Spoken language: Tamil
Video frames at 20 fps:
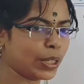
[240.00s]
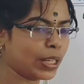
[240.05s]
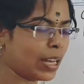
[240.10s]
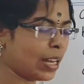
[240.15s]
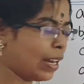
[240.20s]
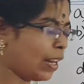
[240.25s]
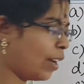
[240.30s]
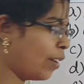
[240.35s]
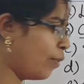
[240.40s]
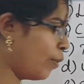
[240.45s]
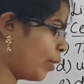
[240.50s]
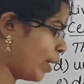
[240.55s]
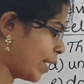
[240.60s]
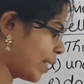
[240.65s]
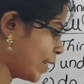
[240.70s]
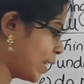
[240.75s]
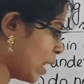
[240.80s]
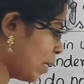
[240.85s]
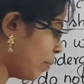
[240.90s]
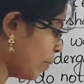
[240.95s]
இருக்கலாம் ஃபார்
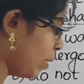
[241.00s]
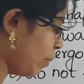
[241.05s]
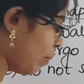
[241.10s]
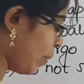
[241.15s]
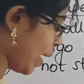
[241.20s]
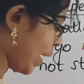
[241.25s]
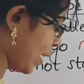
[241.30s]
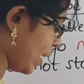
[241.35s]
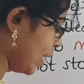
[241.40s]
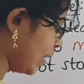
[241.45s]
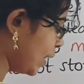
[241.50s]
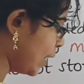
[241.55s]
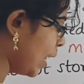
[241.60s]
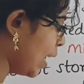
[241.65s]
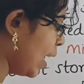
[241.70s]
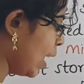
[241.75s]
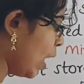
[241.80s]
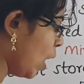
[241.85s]
எக்ஸாம்பிள் பைனஸ்